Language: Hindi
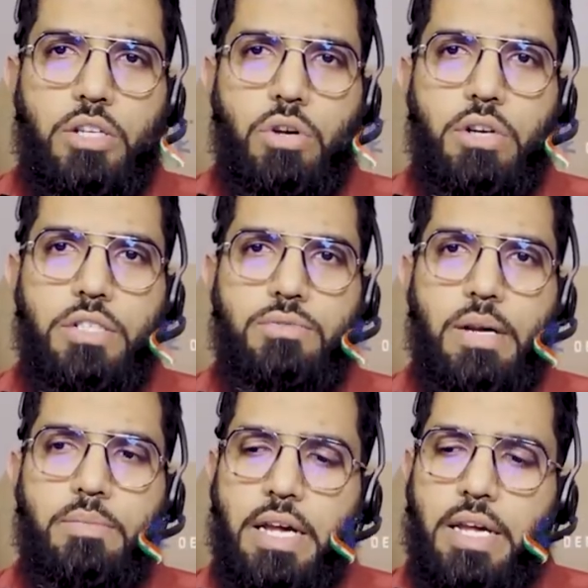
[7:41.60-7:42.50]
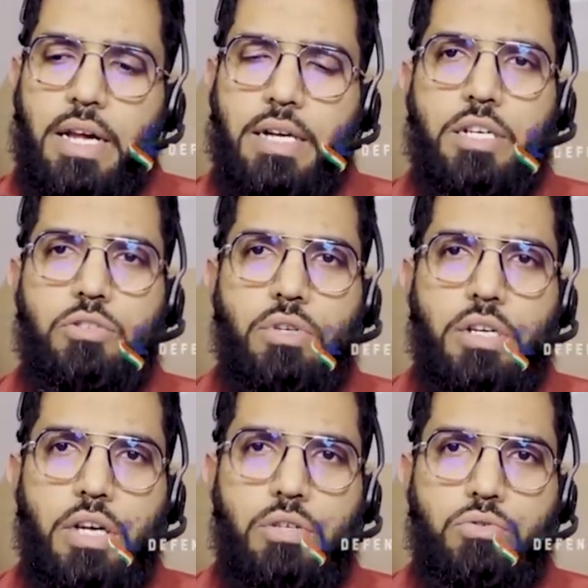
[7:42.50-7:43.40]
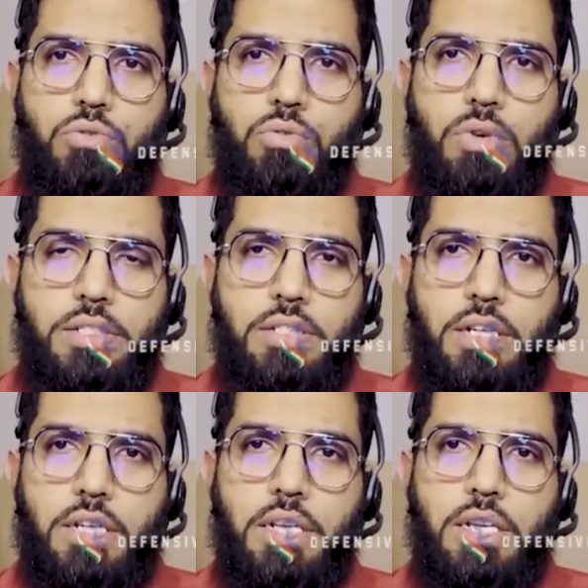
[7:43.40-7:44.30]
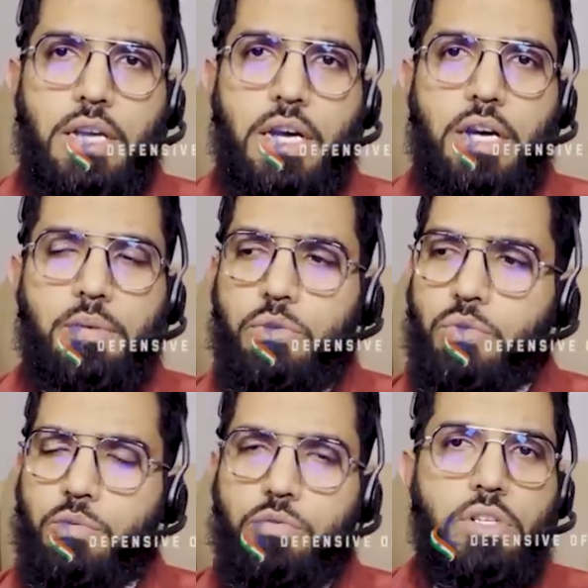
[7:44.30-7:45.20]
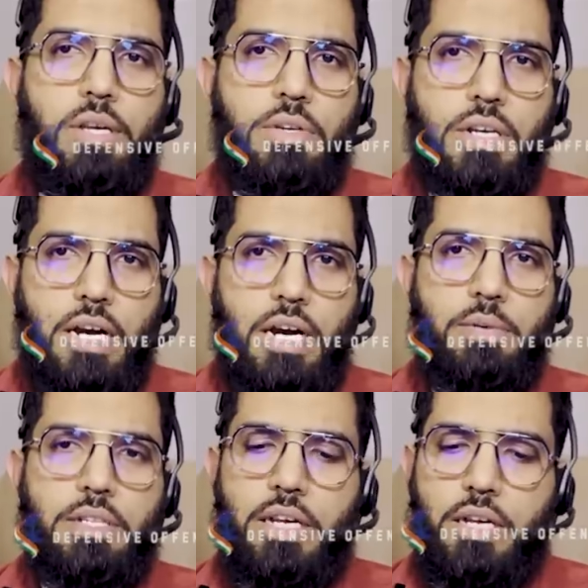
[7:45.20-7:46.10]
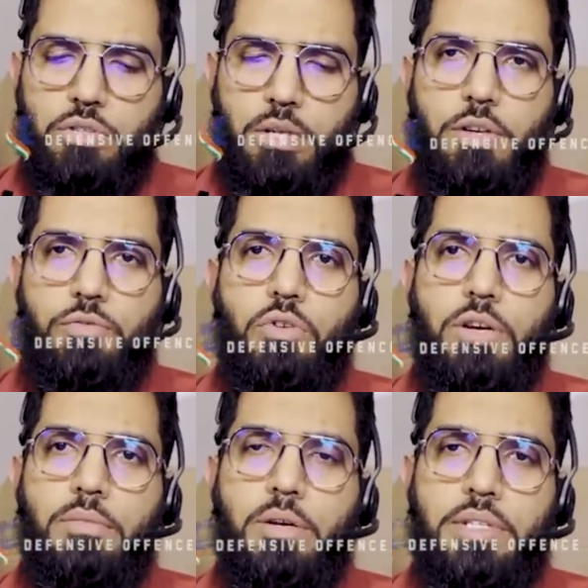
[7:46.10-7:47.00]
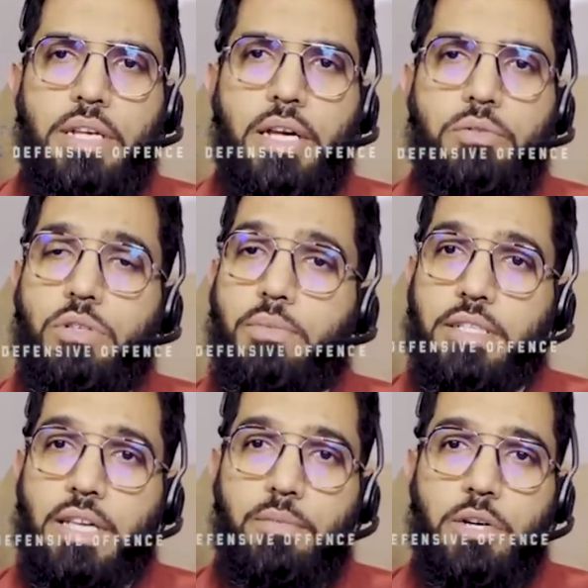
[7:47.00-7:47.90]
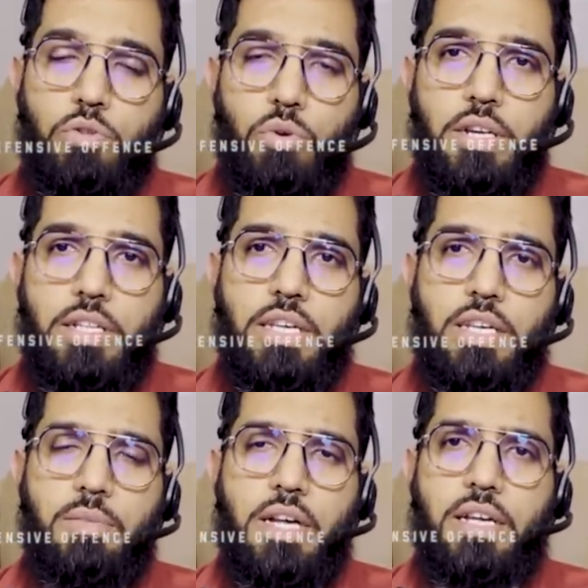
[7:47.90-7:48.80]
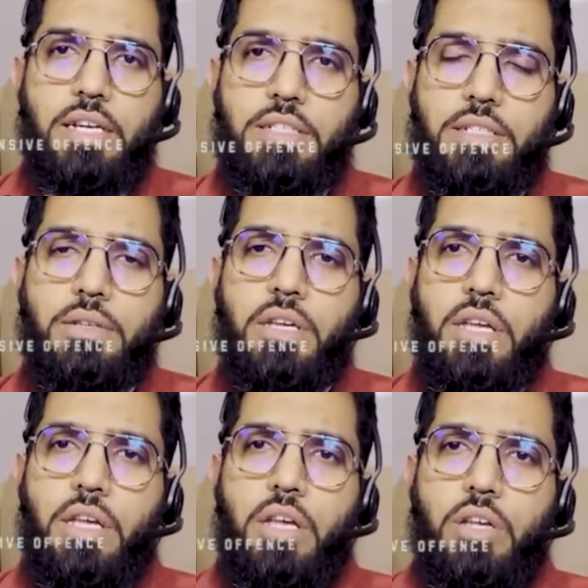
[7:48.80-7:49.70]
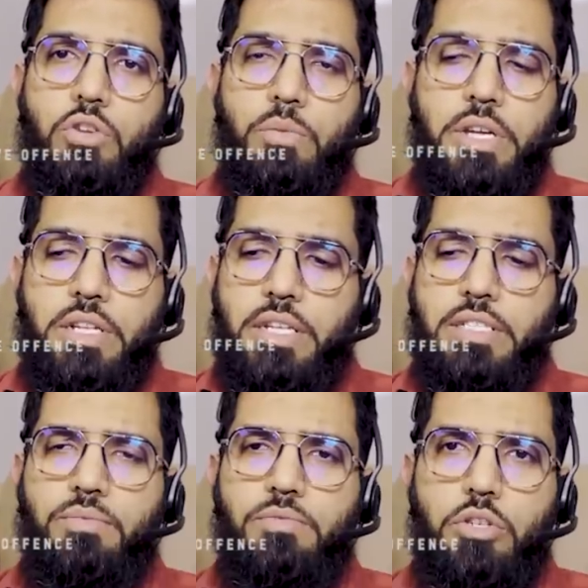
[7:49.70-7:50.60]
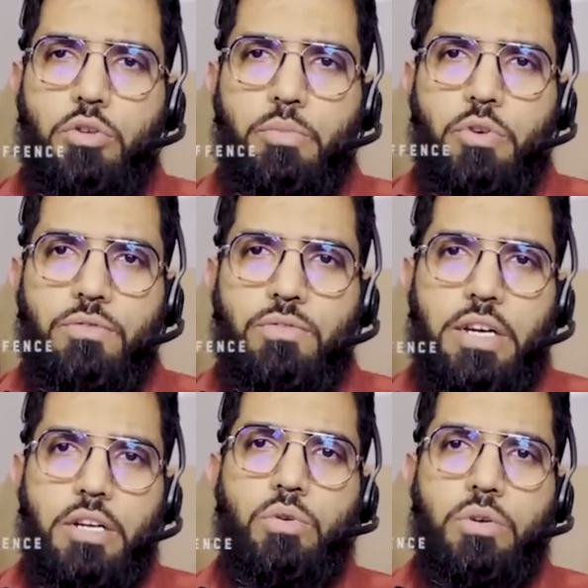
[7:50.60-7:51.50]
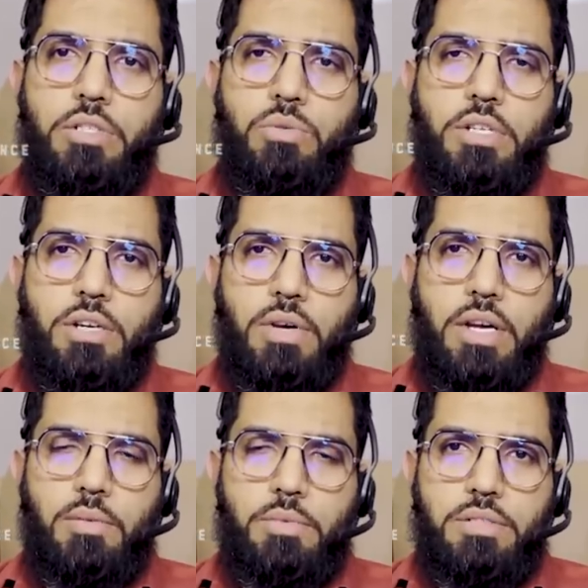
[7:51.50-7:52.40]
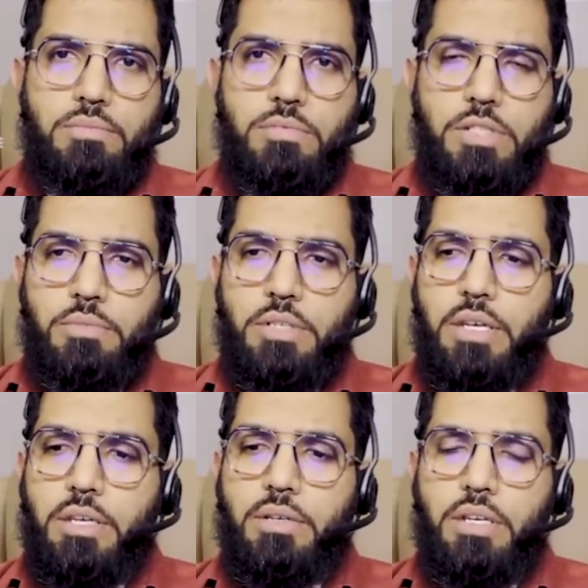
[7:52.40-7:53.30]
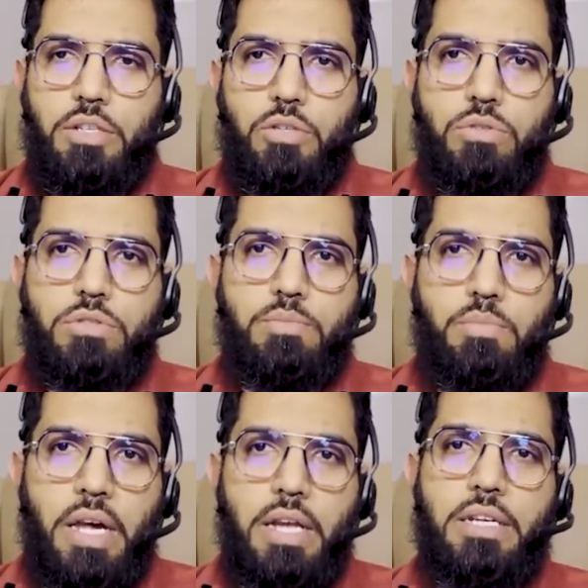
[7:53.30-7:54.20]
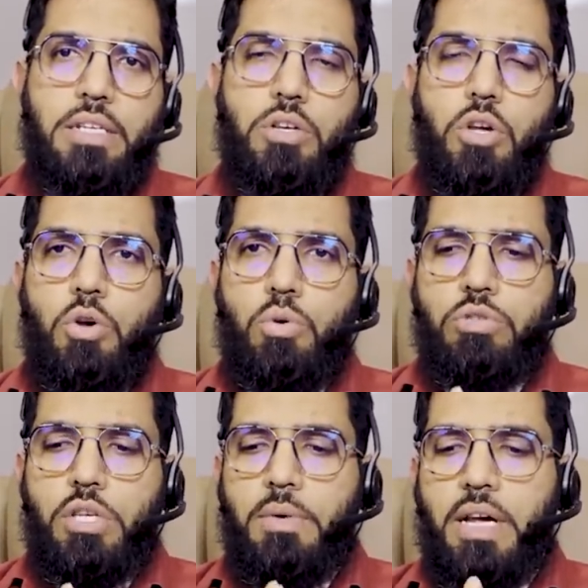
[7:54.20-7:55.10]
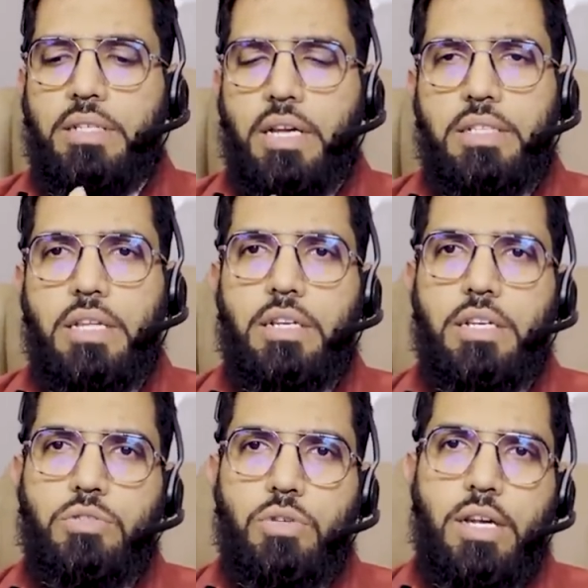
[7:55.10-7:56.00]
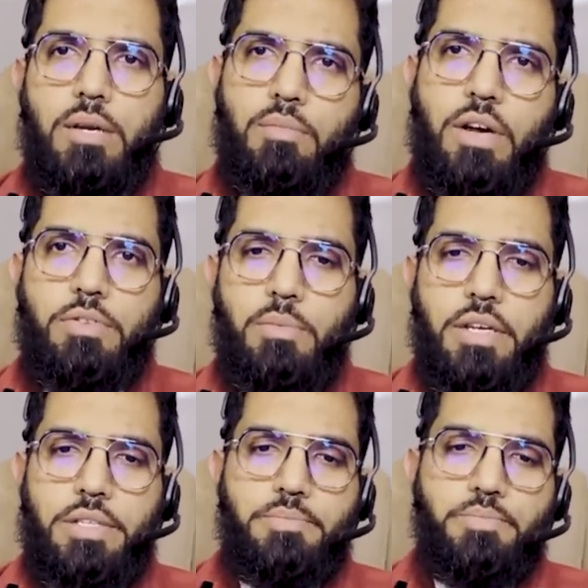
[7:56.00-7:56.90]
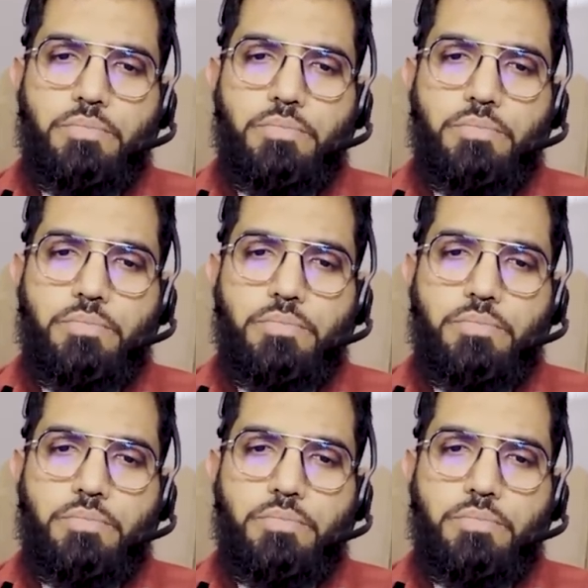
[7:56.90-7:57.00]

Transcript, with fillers: अथॉरिटीज़ वहाँ पर आए आकर जो है ना उसको वहाँ से हटने के लिए कहा फिर वो उसने अपना कार्ड बताया उसने अपना फ़ोन नंबर बताया उसके बाद कैमरा तोड़ने तक की बात आ गई थी तो फिर ये जब वीडियो पूरी वायरल हो गई ट्विटर वगैरह पर जब ये न्यूज़ फैल गई उसके बाद ख़तर ने जो है माफ़ी मांगी